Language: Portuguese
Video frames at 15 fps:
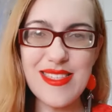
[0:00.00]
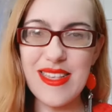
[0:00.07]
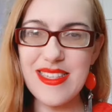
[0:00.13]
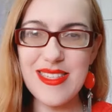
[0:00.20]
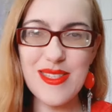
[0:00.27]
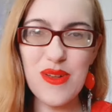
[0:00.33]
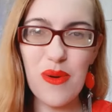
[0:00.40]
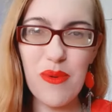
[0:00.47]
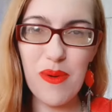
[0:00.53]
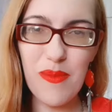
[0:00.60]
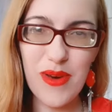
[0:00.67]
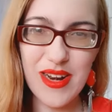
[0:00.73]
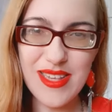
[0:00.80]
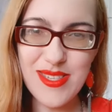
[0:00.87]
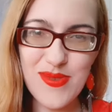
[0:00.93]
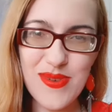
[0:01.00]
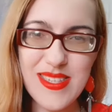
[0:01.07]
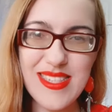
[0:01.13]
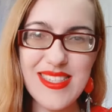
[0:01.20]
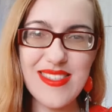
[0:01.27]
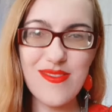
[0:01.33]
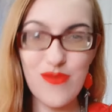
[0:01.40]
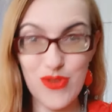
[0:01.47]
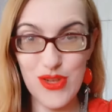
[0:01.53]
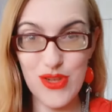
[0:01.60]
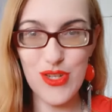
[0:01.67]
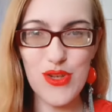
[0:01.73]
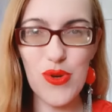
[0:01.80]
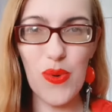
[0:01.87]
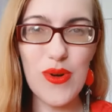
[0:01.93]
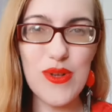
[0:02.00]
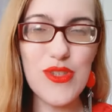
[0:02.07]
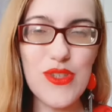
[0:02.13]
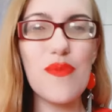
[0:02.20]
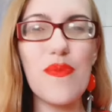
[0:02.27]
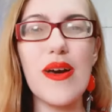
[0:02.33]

essas comemorações do dia de hoje,